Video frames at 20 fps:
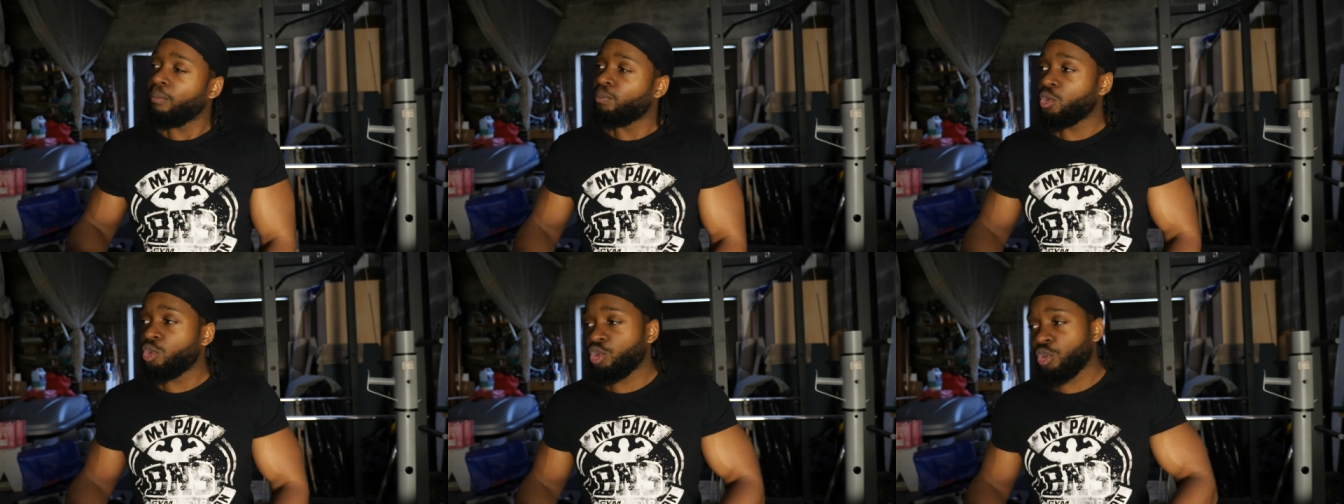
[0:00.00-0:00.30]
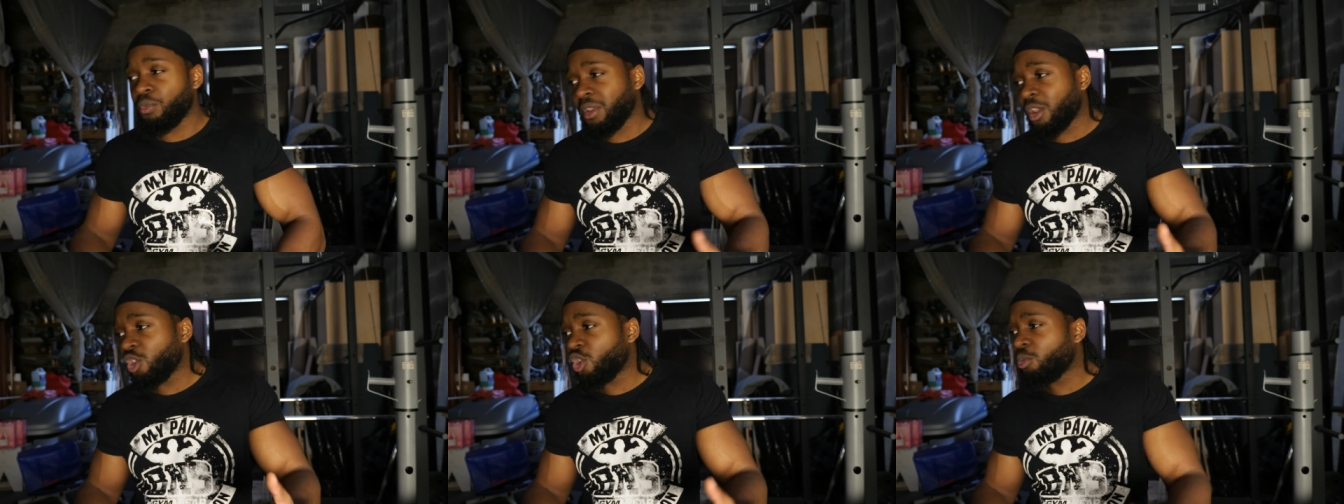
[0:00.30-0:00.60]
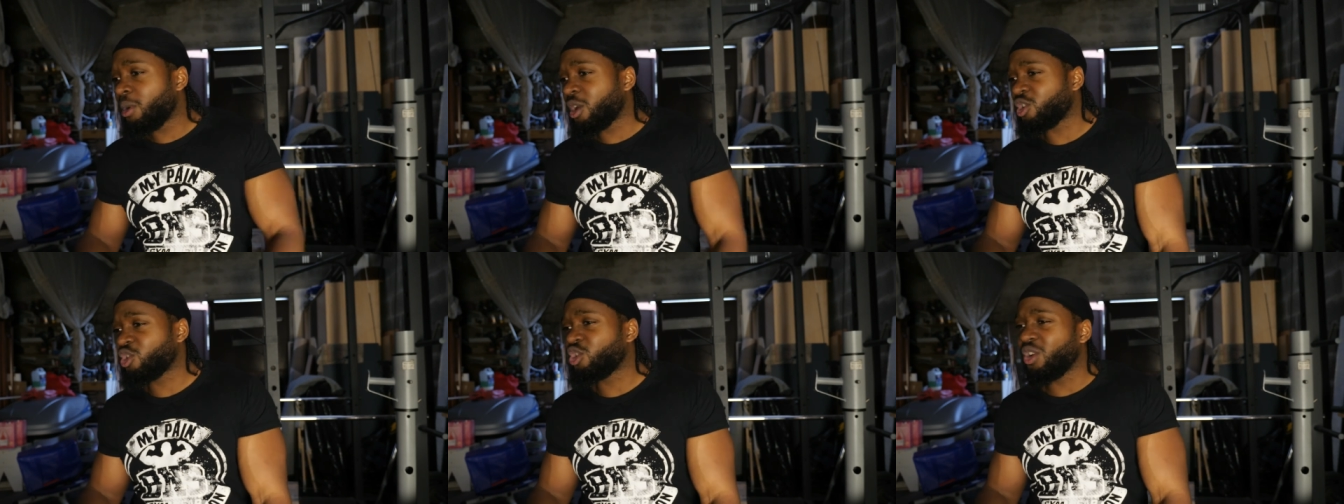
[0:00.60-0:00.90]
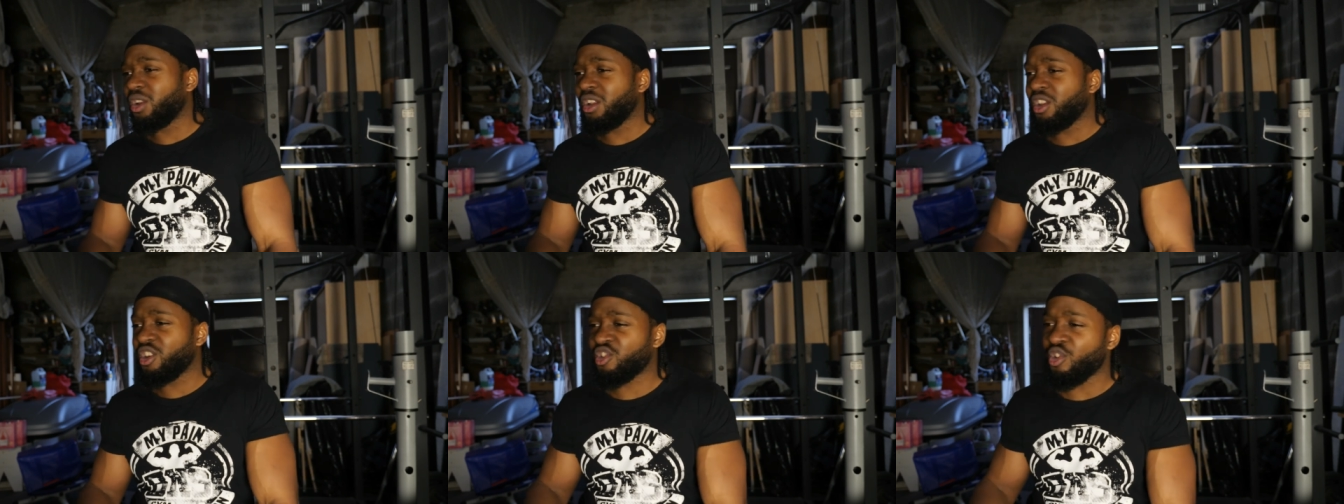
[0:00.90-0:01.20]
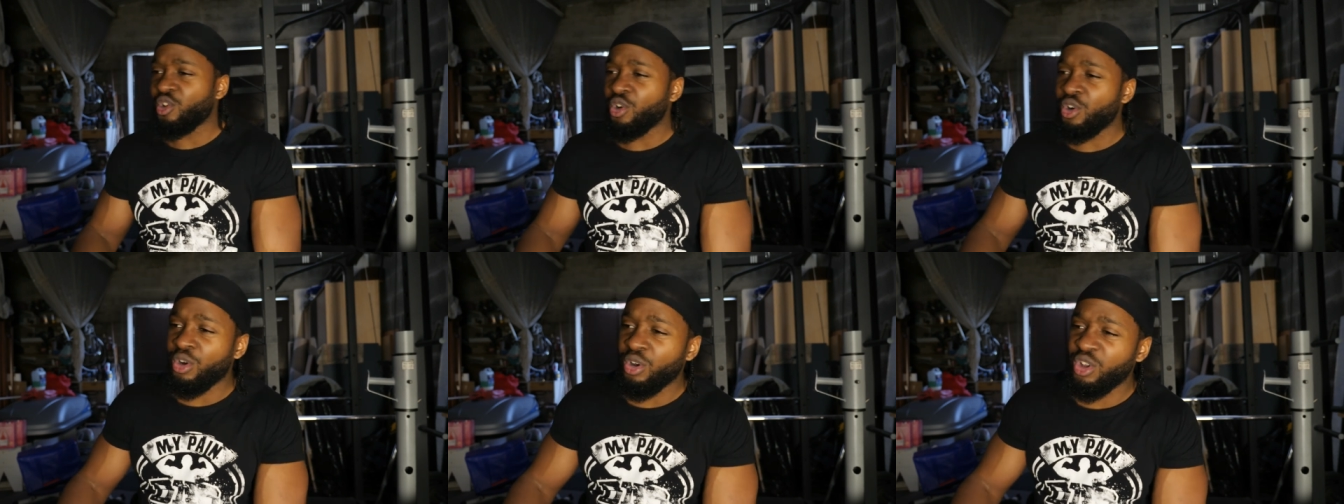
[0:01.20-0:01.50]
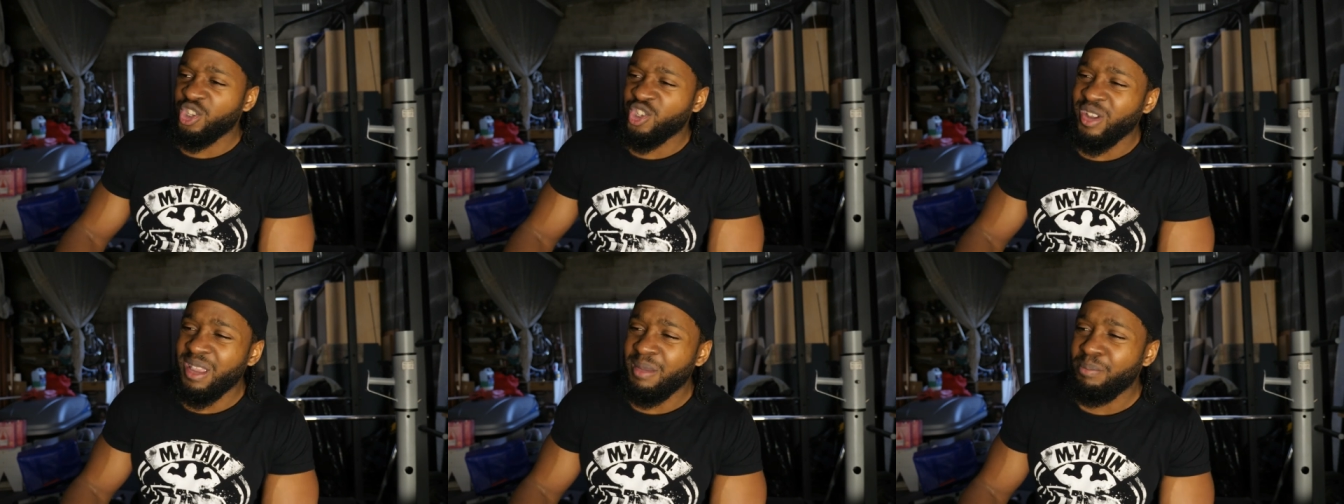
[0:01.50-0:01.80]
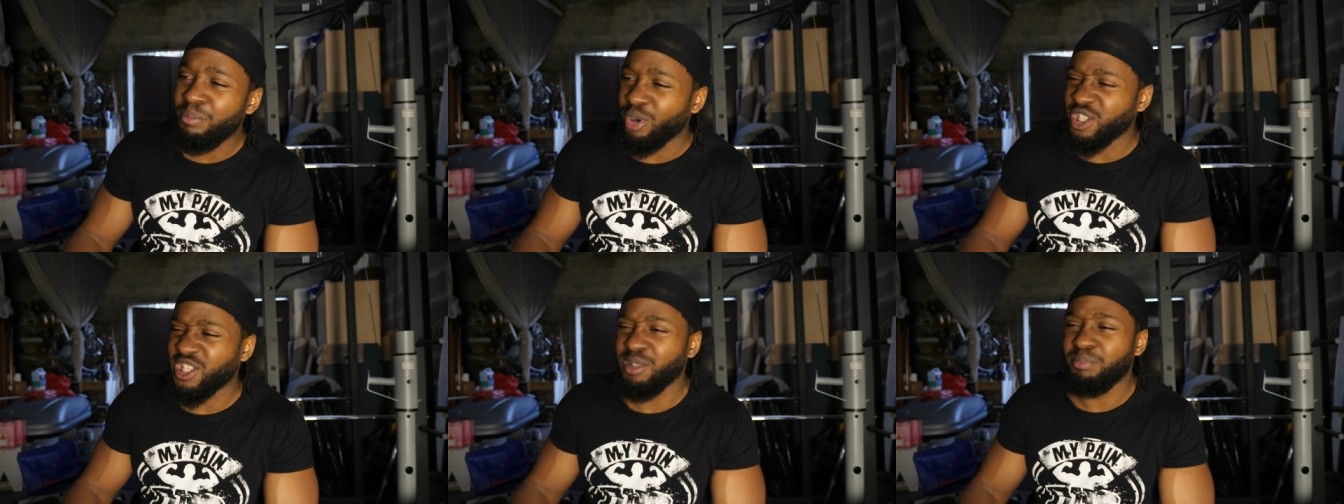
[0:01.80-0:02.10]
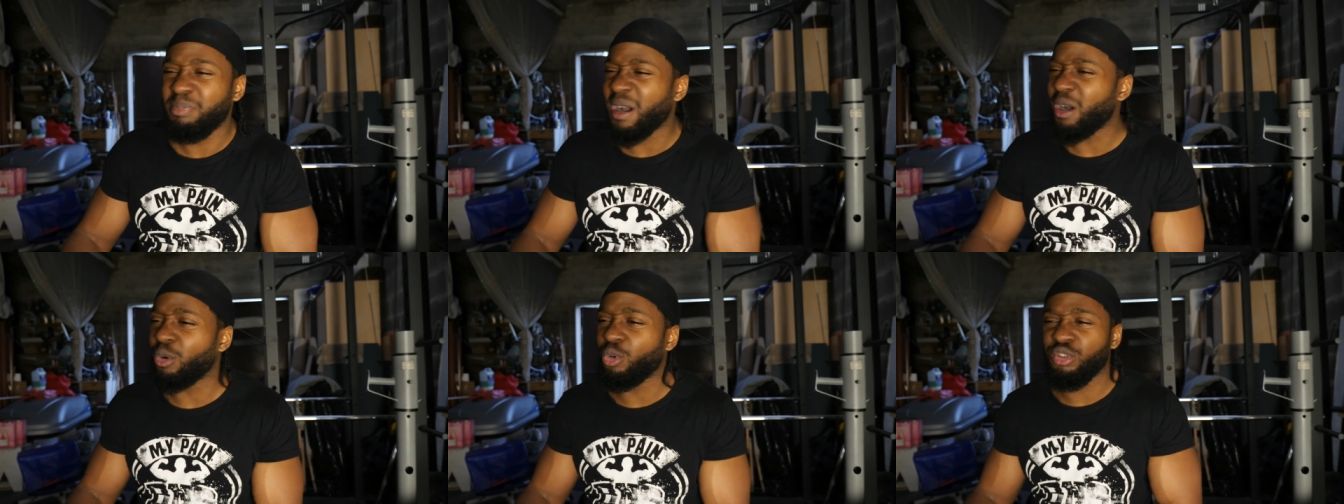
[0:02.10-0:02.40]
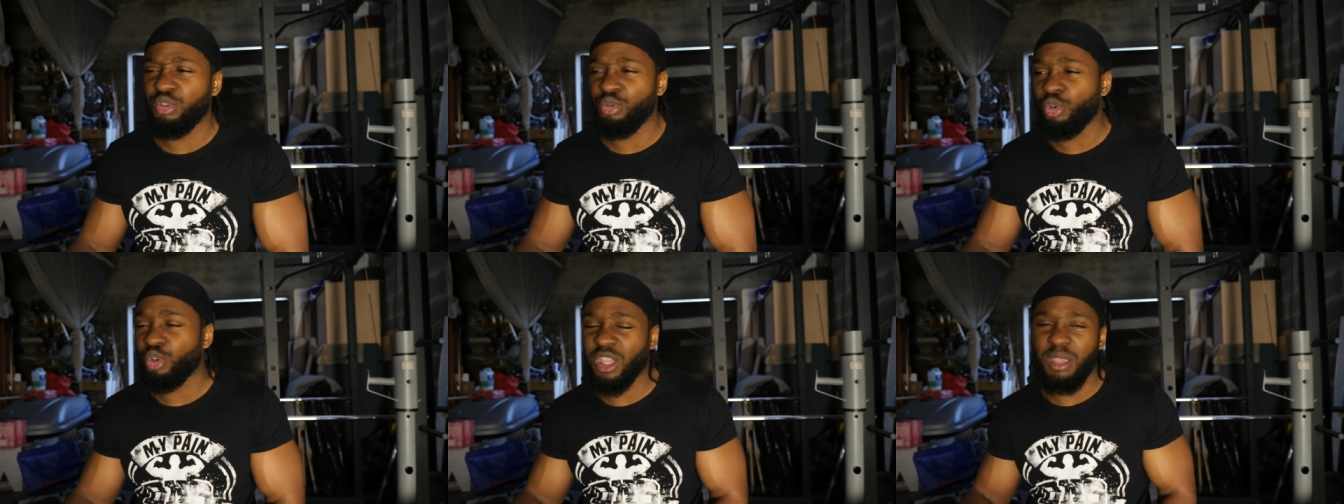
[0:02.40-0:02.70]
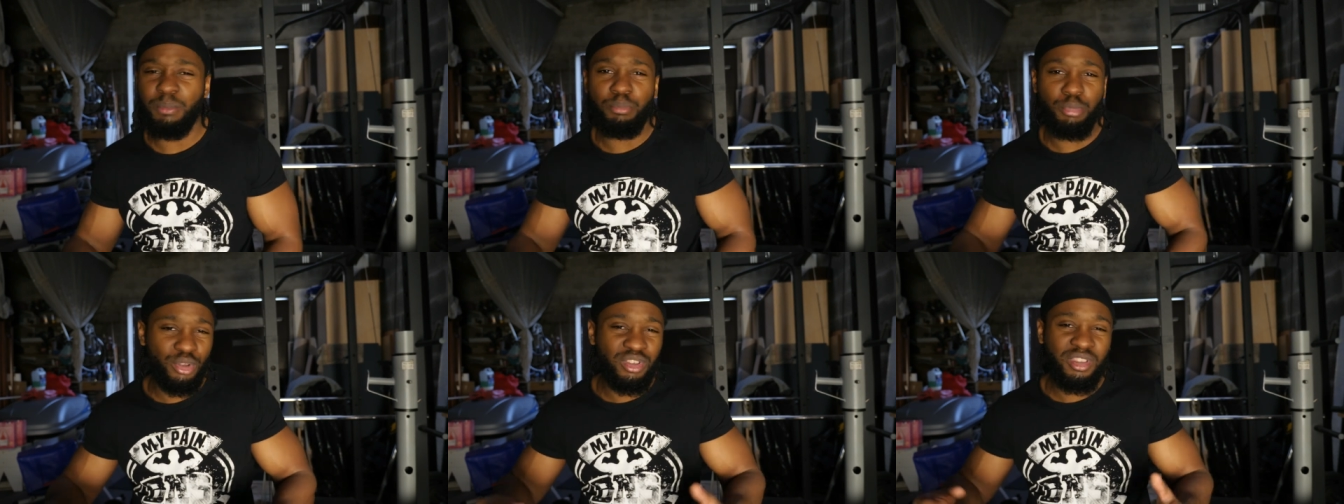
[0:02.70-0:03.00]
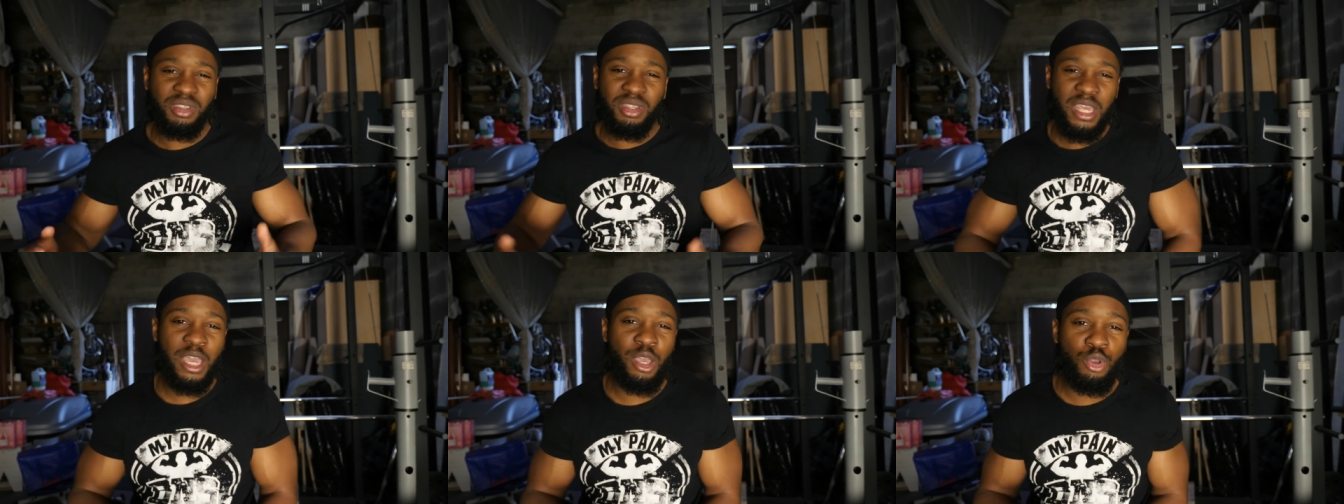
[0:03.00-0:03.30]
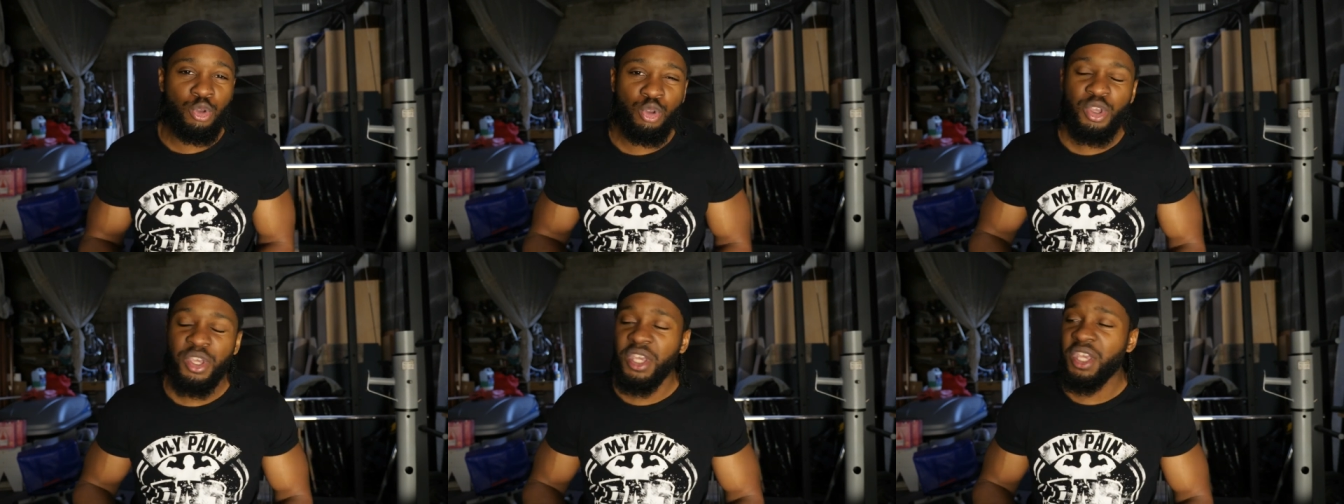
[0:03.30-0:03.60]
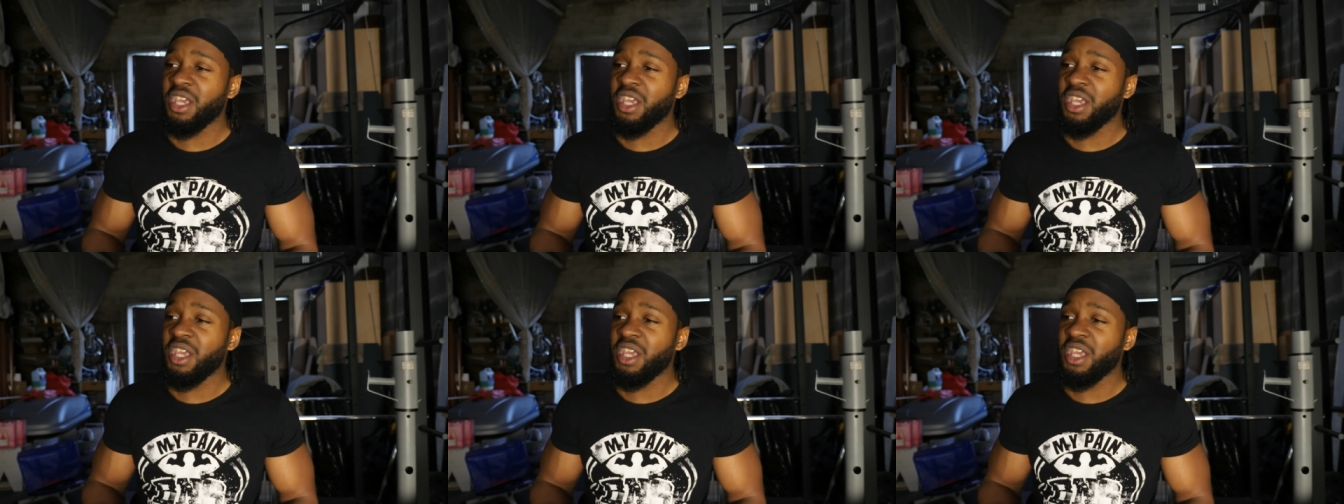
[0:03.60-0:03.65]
je trouve ça dommage que les gens, tu vois, ils pensent pas aux autres, ils pensent qu'à eux.